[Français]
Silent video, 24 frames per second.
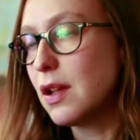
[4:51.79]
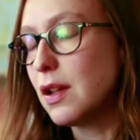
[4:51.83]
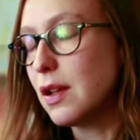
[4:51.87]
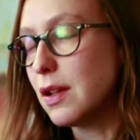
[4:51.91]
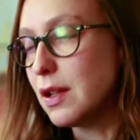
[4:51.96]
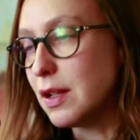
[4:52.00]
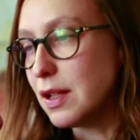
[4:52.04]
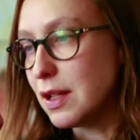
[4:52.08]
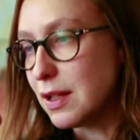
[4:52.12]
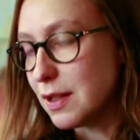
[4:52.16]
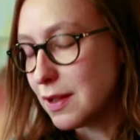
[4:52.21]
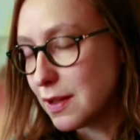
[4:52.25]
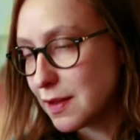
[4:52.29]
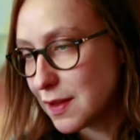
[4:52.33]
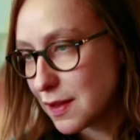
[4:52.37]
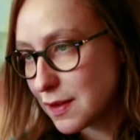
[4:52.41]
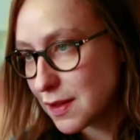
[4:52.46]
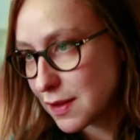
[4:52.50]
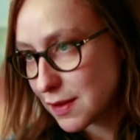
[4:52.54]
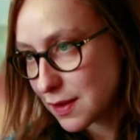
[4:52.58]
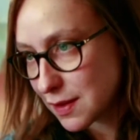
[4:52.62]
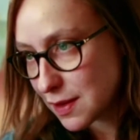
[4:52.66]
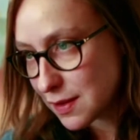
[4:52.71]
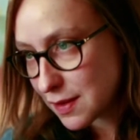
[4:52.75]
qui et,
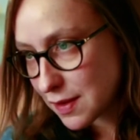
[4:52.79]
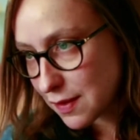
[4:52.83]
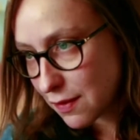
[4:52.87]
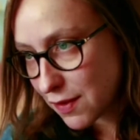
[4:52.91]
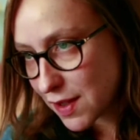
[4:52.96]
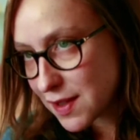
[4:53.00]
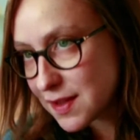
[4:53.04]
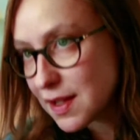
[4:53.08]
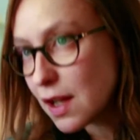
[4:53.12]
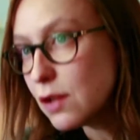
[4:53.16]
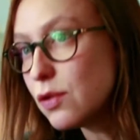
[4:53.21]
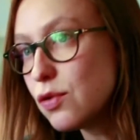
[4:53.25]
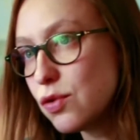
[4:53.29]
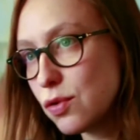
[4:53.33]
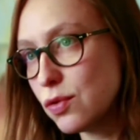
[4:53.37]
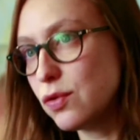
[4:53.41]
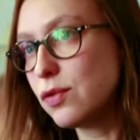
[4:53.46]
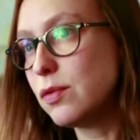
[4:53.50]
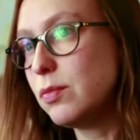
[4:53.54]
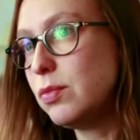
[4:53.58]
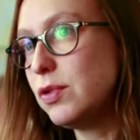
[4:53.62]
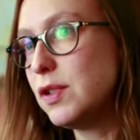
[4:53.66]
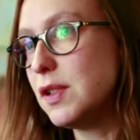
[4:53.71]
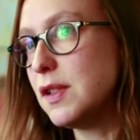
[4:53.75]
et ça va être ça le
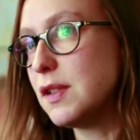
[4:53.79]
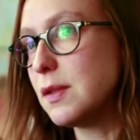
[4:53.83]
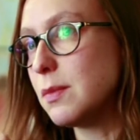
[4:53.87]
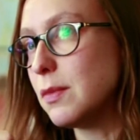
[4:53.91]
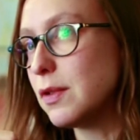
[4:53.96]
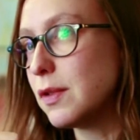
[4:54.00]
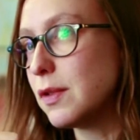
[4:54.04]
jusqu'au boutisme.